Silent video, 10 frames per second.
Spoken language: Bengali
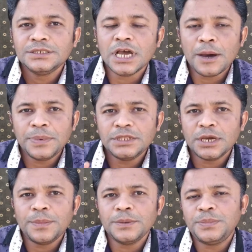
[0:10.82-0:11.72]
যে আপনি
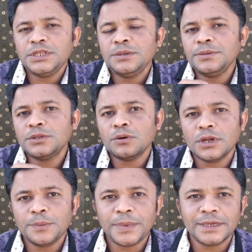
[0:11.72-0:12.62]
দেখবেন পৃথিবীতে
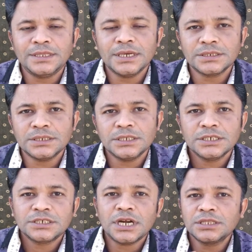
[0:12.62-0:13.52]
অনেক ব্যক্তি আছে
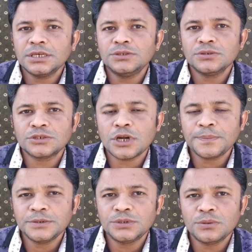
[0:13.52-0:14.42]
স্বার্থের জন্য সব
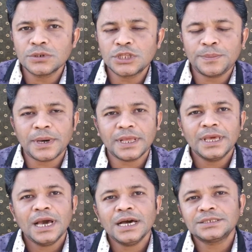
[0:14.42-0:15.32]
কিছু করতে পারে
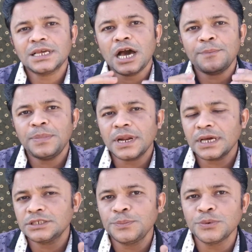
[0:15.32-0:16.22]
আজকে আপনার
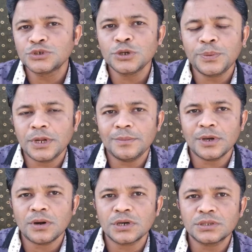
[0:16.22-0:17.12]
কাছে প্রচুর
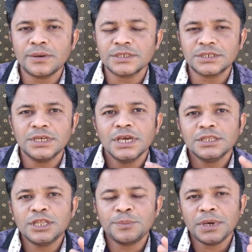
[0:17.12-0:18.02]
পরিমাণে অর্থ আছে
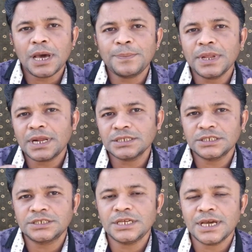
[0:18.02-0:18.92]
দেখবেন আপনার কাছে
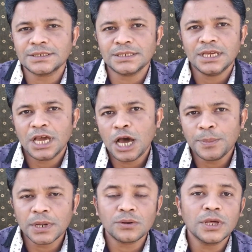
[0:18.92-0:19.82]
সে আছে
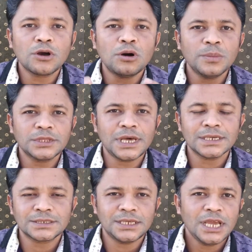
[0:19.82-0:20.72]
আপনার অনেক ক্ষমতা
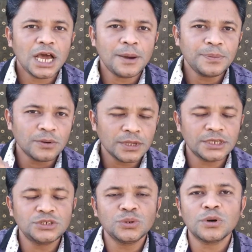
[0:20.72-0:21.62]
আছে আপনি অনেক
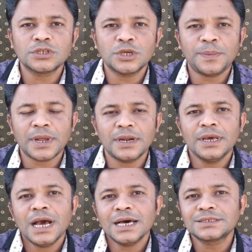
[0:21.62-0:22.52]
কিছু করতে পারেন
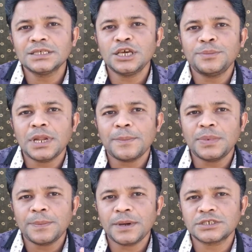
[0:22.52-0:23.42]
আজকে দেখবেন
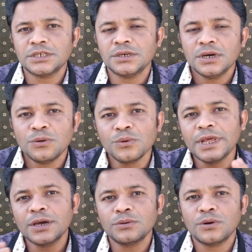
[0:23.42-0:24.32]
আপনার পাশে
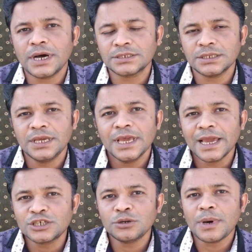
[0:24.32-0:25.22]
অনেক লোক আছে
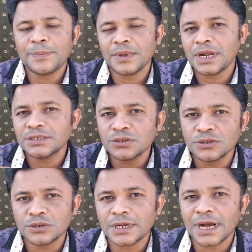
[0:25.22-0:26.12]
একসময় আপনার কাছে
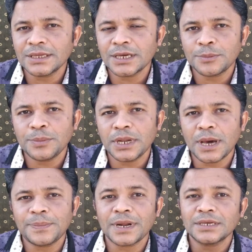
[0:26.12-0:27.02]
হয়তো টাকা থাকবে না
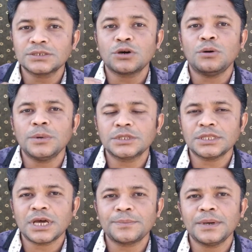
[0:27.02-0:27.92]
আপনার কাছে ক্ষমতা
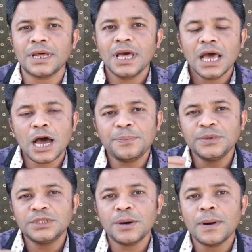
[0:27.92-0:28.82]
থাকবে না আপনি
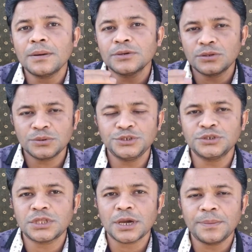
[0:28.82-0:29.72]
দেওয়ার মতন কিছু
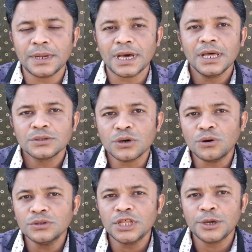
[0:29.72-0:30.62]
থাকবে না
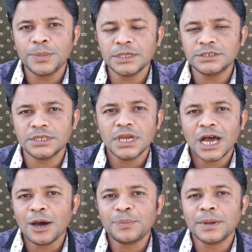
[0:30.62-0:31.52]
তখন দেখবেন যে
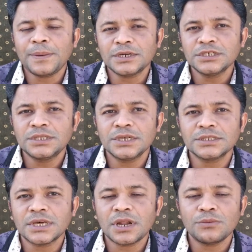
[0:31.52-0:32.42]
আপনার পাশের থেকে
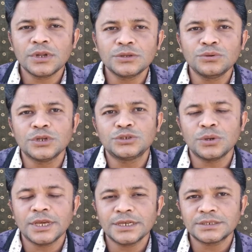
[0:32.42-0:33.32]
তারা অনেক দূরে
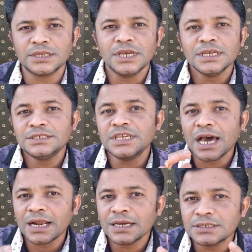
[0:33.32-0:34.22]
চলে গেছে
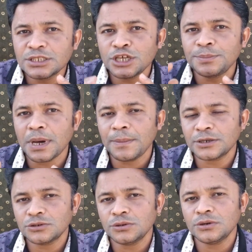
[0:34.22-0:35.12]
যার কাছে আছে দেখবে আবার